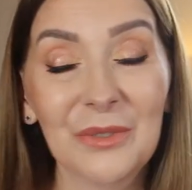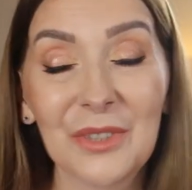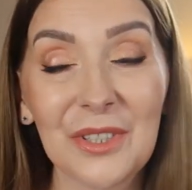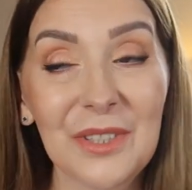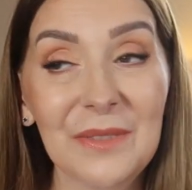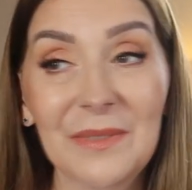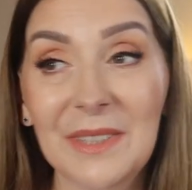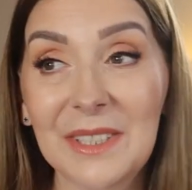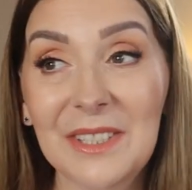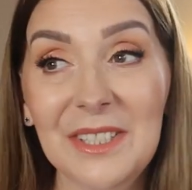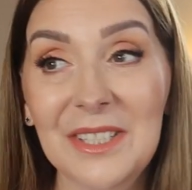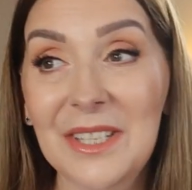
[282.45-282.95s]

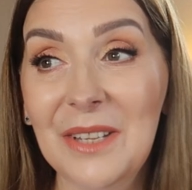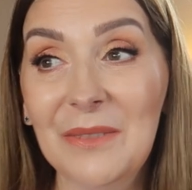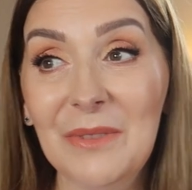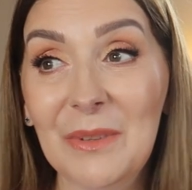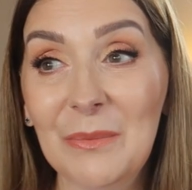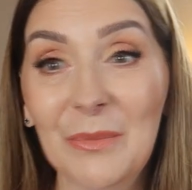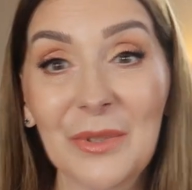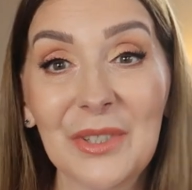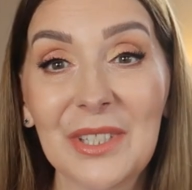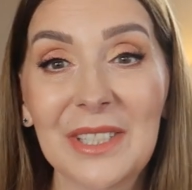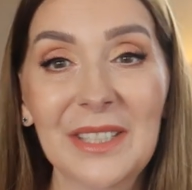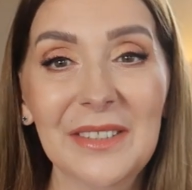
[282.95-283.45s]
używać, nie
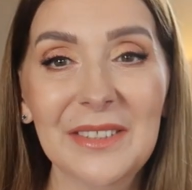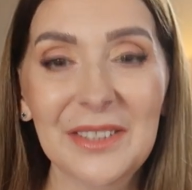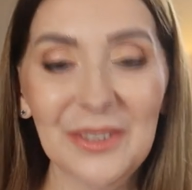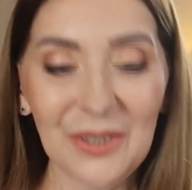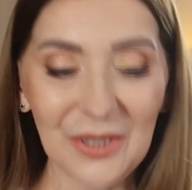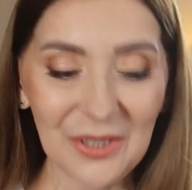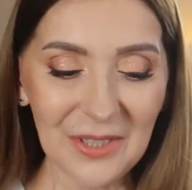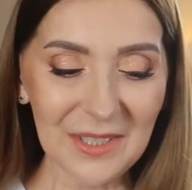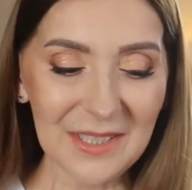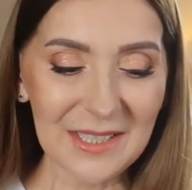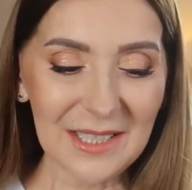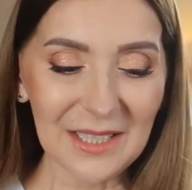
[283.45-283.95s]
wiem, może nawet
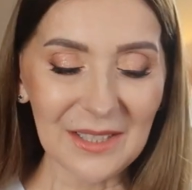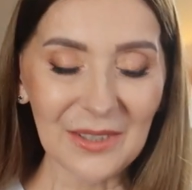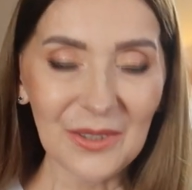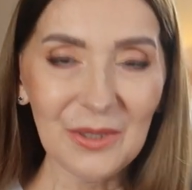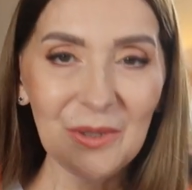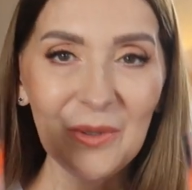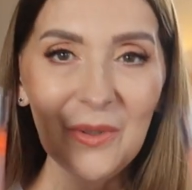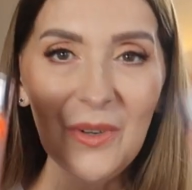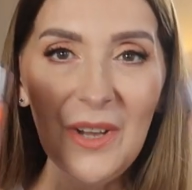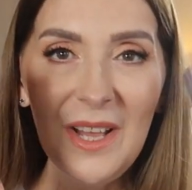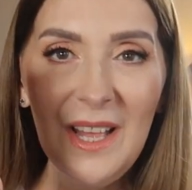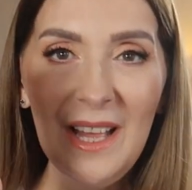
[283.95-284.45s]
do końca
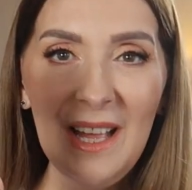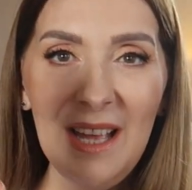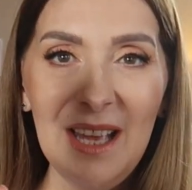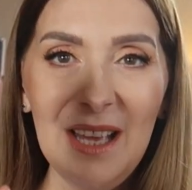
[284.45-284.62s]
roku